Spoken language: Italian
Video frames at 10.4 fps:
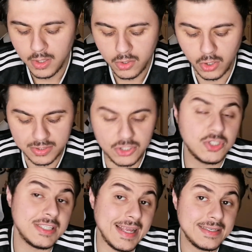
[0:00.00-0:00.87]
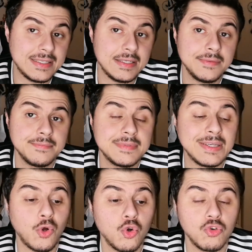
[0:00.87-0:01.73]
Kostic 7,
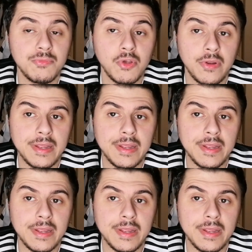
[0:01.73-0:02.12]
secondo migliore